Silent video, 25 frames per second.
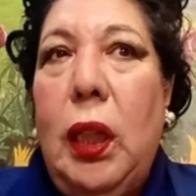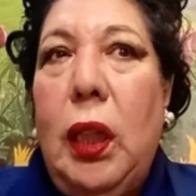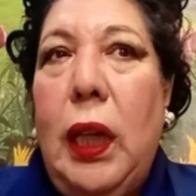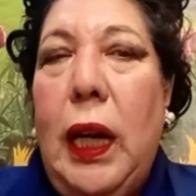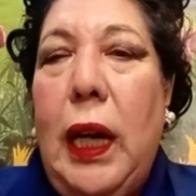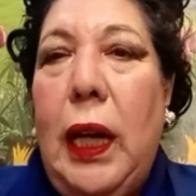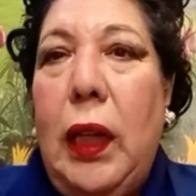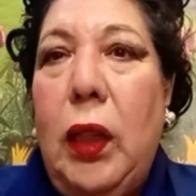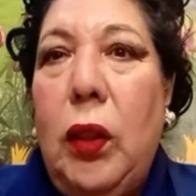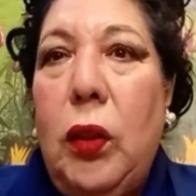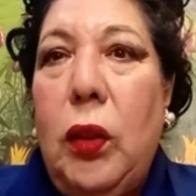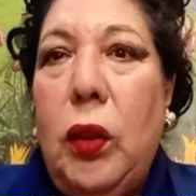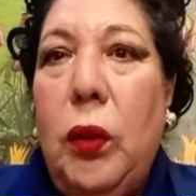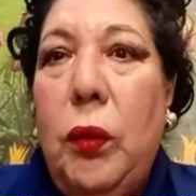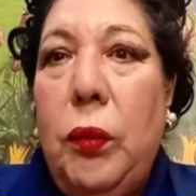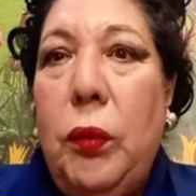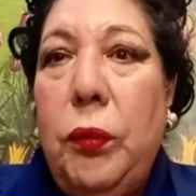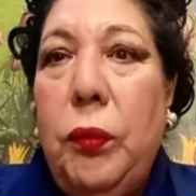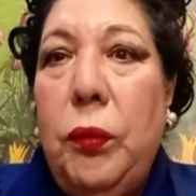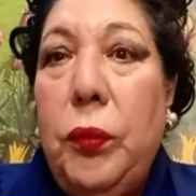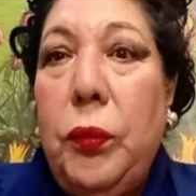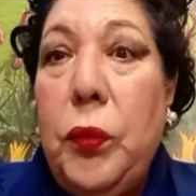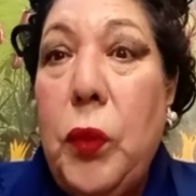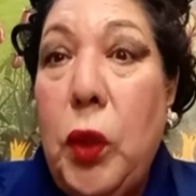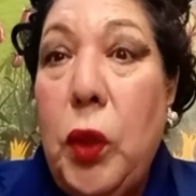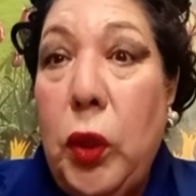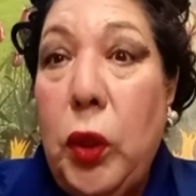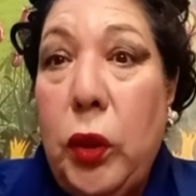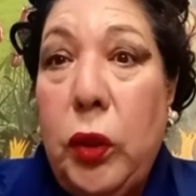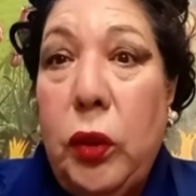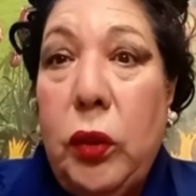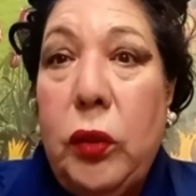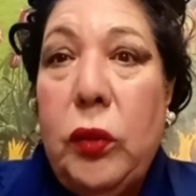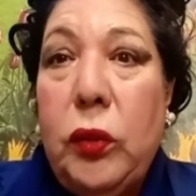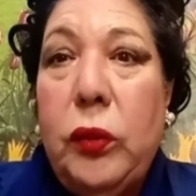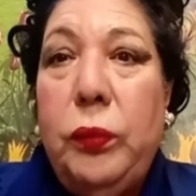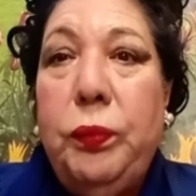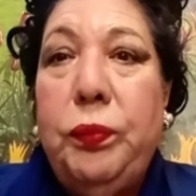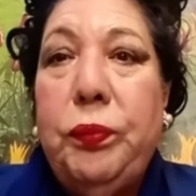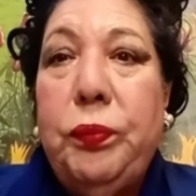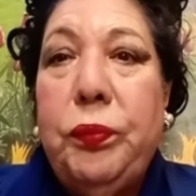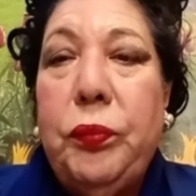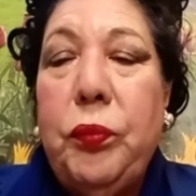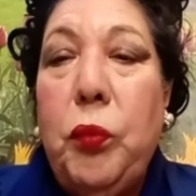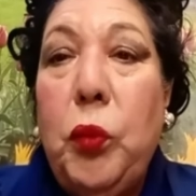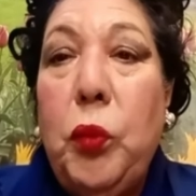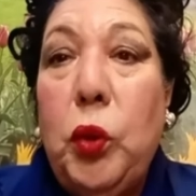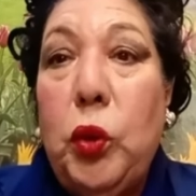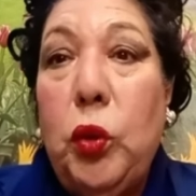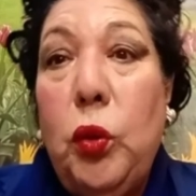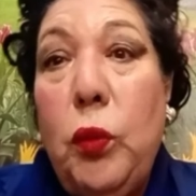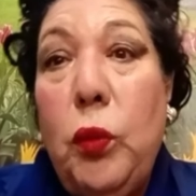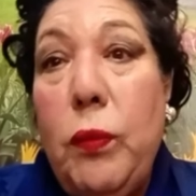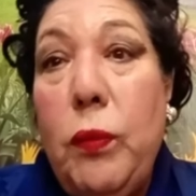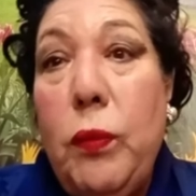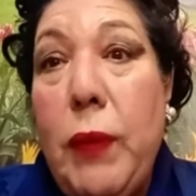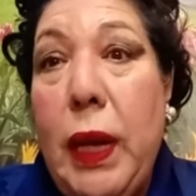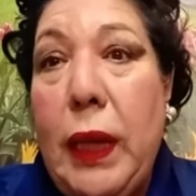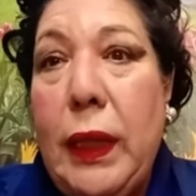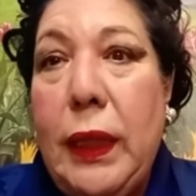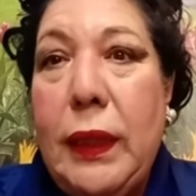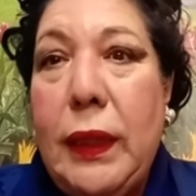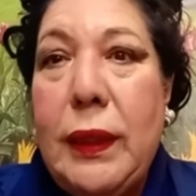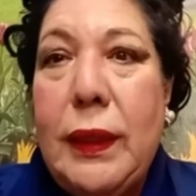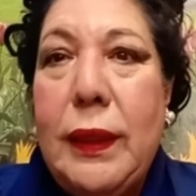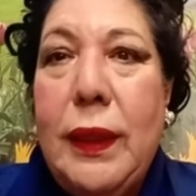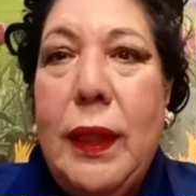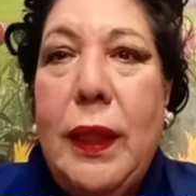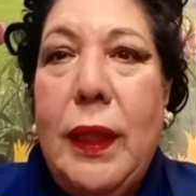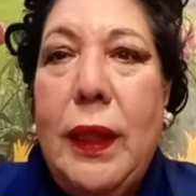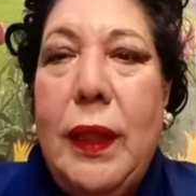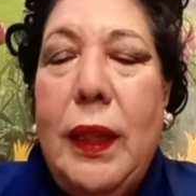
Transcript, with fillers: a los moros musulmanes,